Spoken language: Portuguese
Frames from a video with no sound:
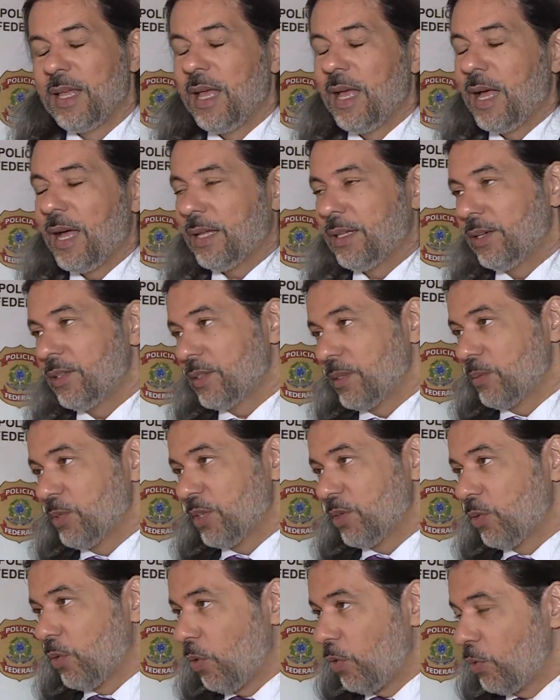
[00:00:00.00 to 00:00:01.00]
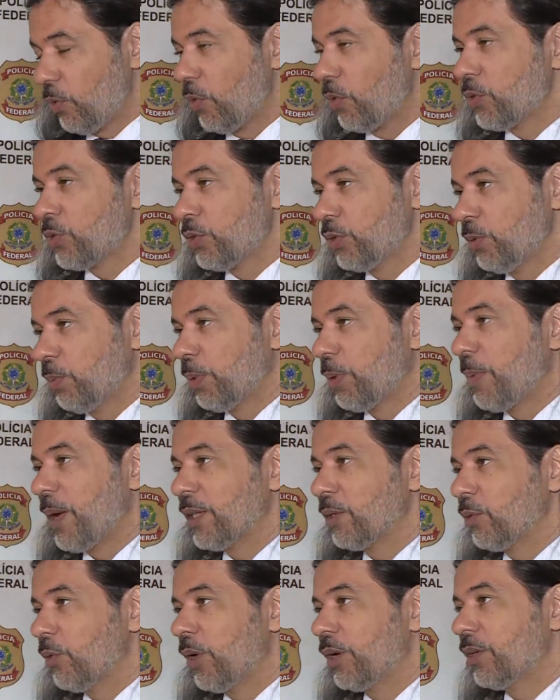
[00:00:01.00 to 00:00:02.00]
Acreditamos que, com o conjunto
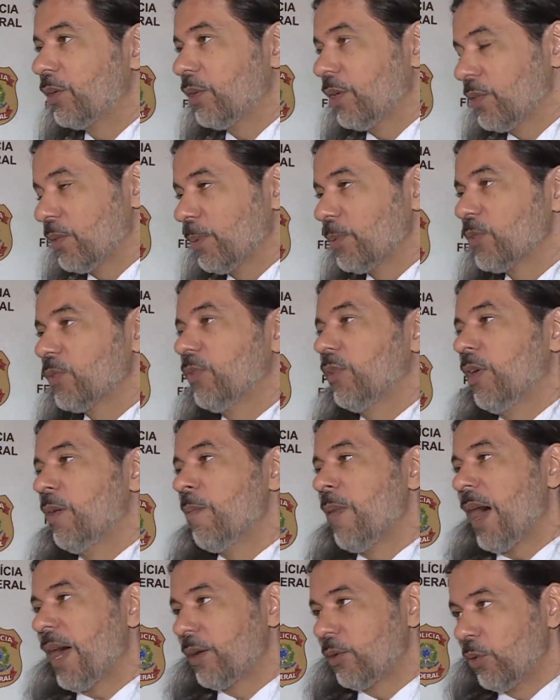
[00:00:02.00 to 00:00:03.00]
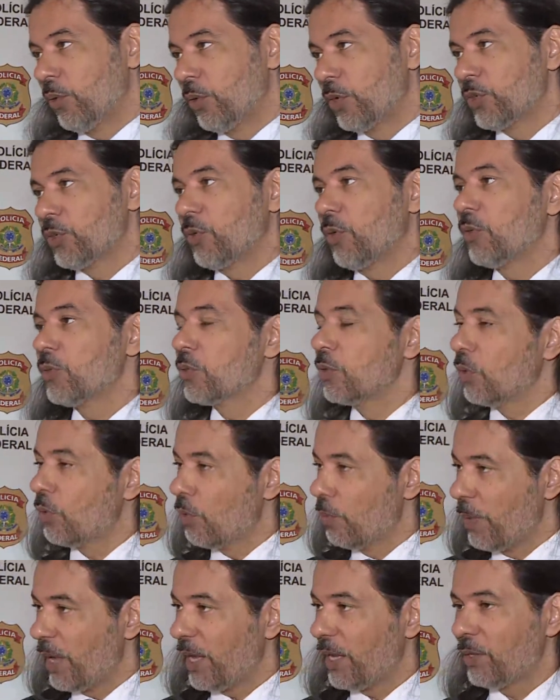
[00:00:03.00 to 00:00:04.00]
probatório que nós vamos formar hoje, com os
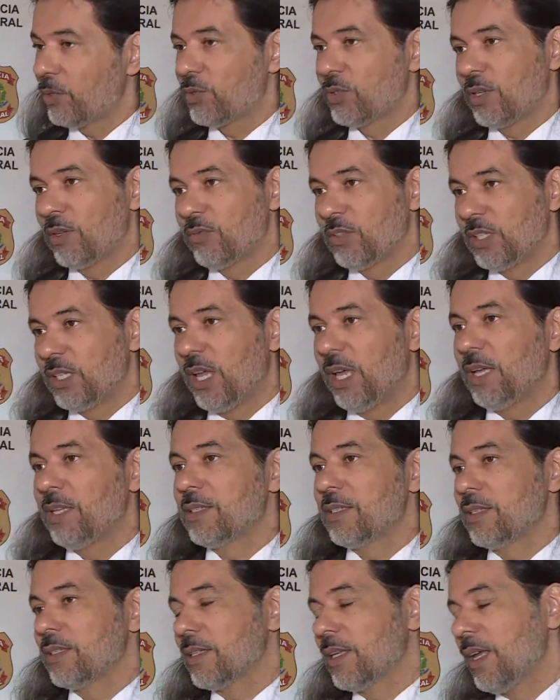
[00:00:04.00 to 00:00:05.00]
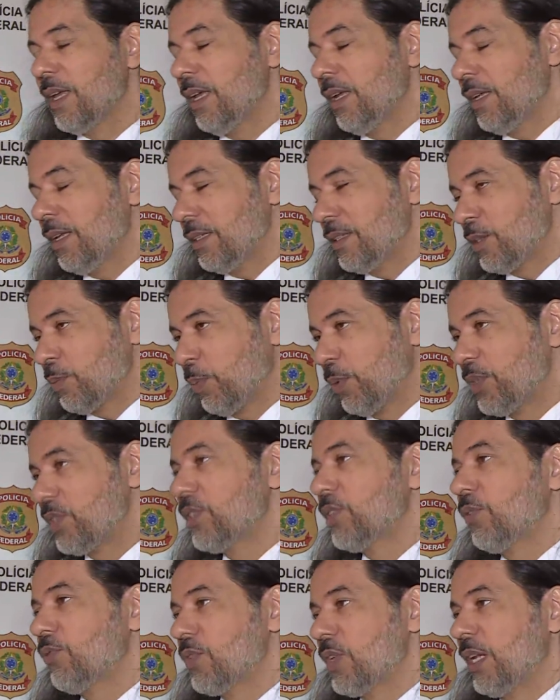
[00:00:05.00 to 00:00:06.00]
documentos e evidências
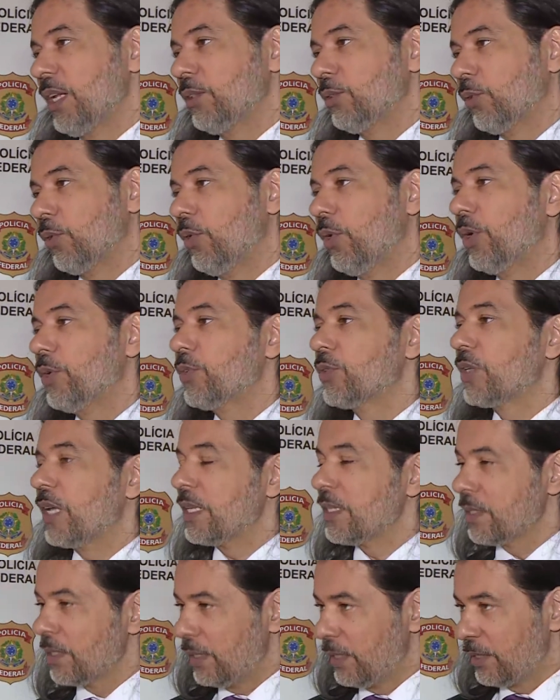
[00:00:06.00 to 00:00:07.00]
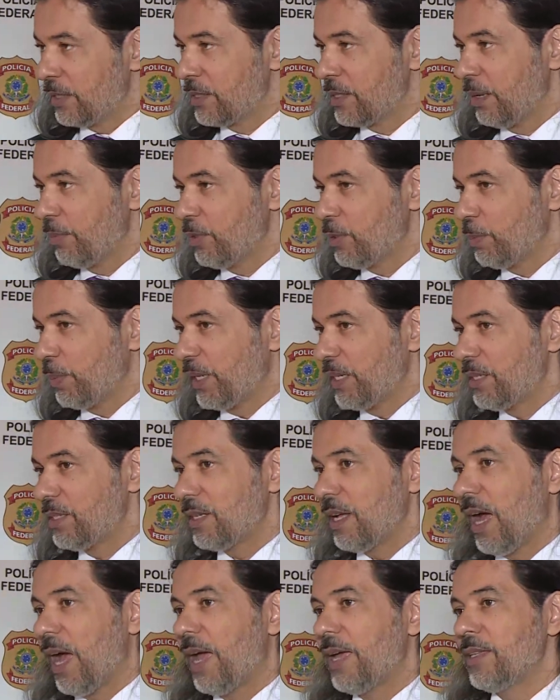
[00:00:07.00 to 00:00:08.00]
dispositivos eletrônicos, as, exames
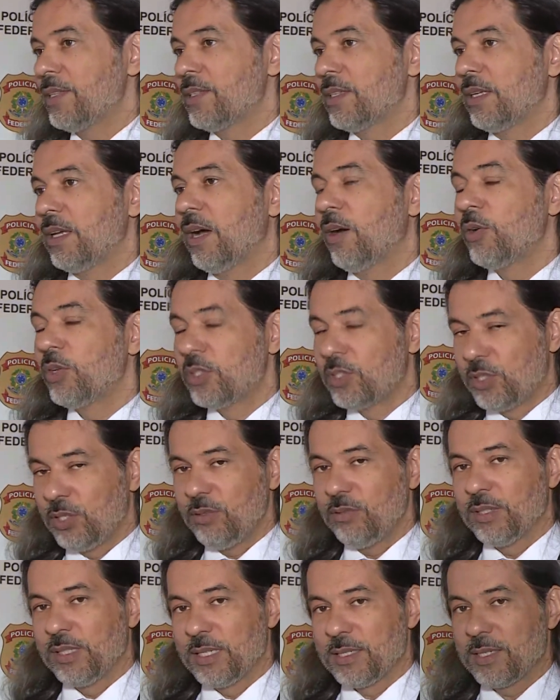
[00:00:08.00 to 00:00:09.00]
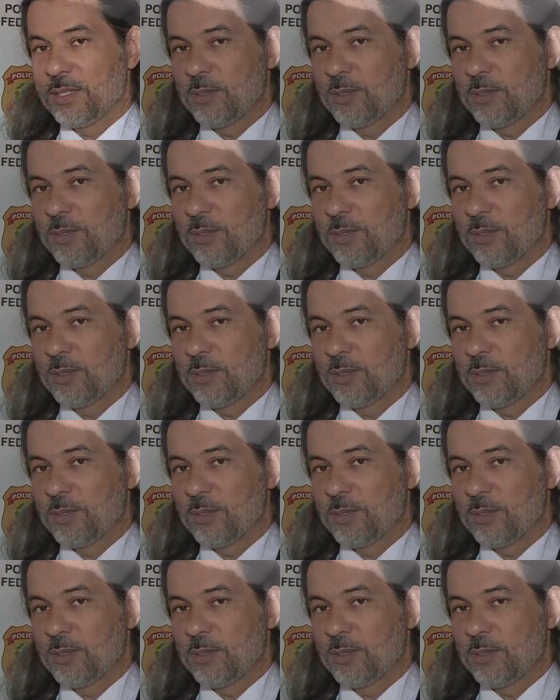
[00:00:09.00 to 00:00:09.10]
periciais e a oitiva dessas